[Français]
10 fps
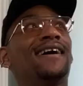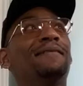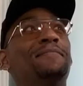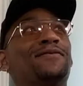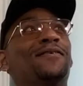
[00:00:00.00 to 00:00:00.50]

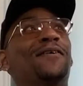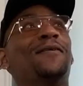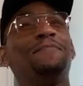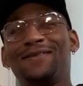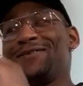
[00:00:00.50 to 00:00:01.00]
Ah, parce
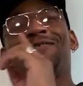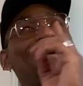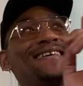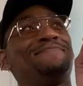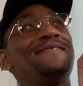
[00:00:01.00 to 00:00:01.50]
en passant, tu
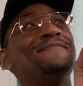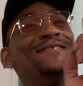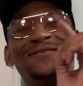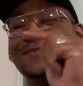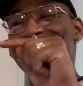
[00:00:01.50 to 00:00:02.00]
regardes pas,
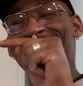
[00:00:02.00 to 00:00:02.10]
mais du coup. Sur